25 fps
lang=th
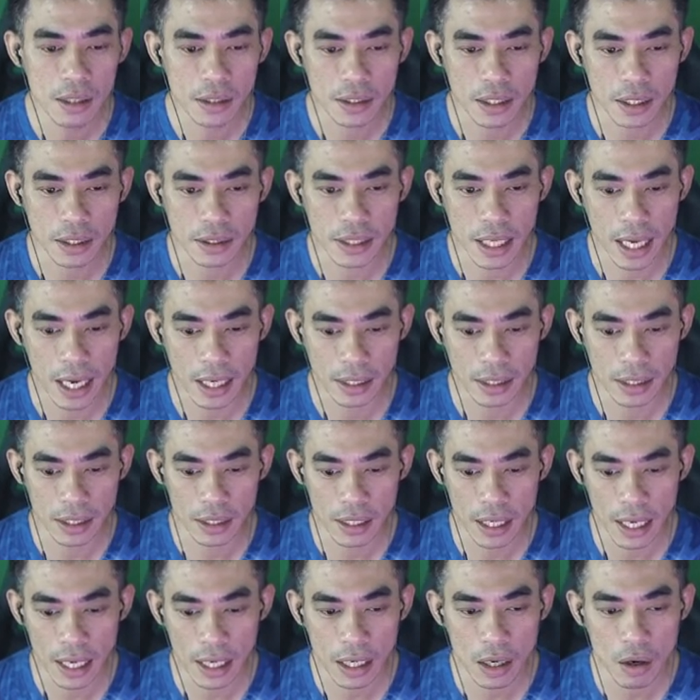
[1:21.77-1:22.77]
ต่างๆ นา
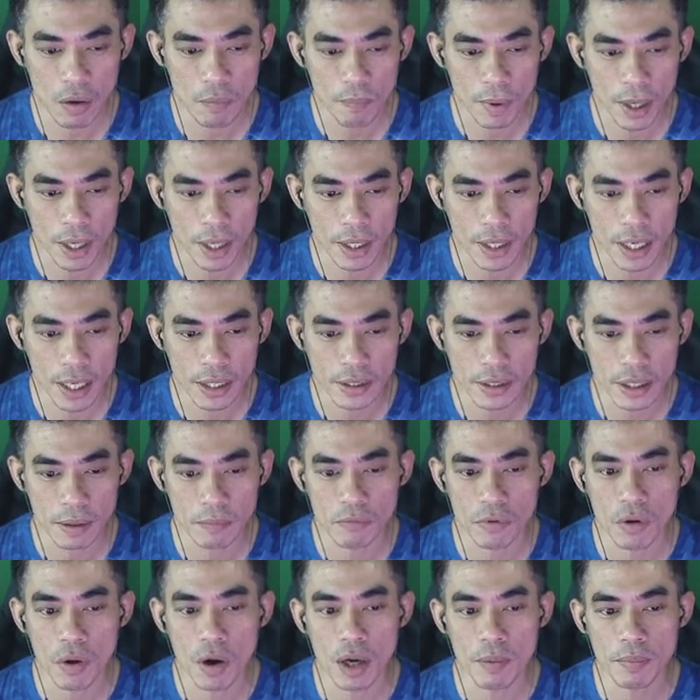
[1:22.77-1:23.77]
นาเข้าไปได้เต็ม
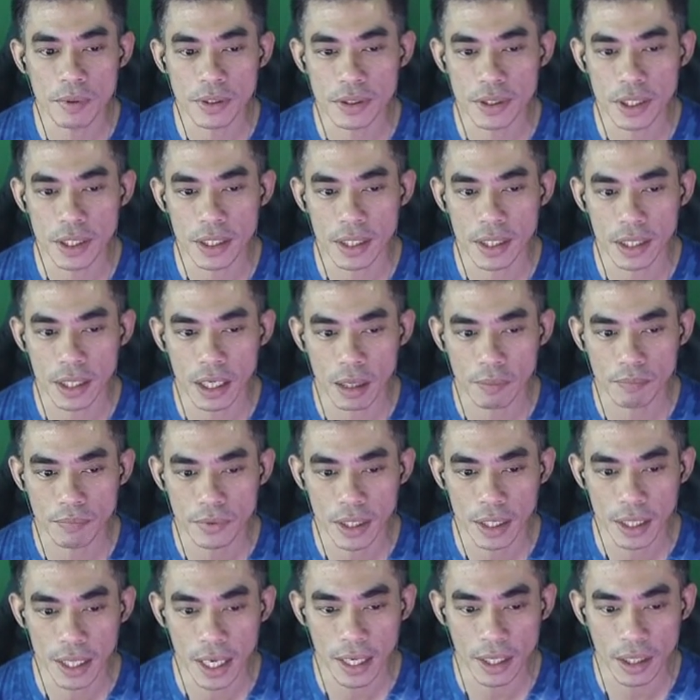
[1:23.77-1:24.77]
ร้อยเปอร์เซ็นต์นะครับ
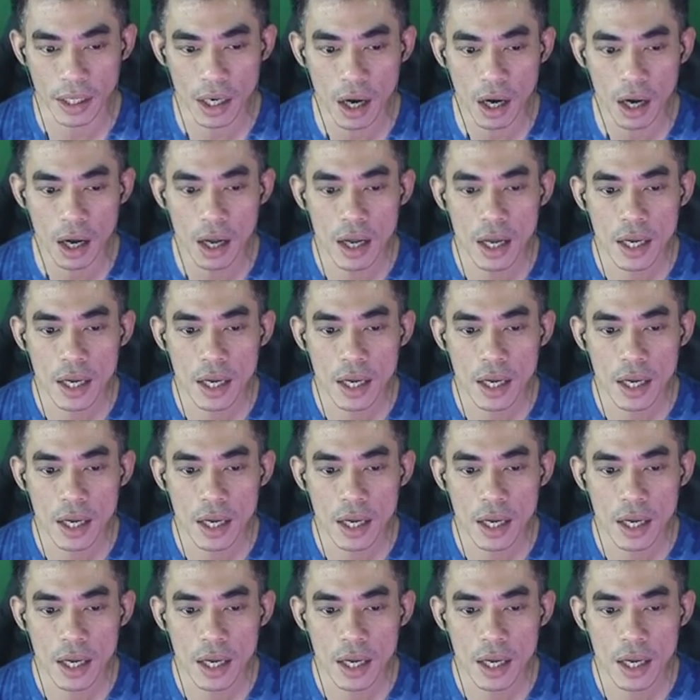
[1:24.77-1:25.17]
ยังไงก็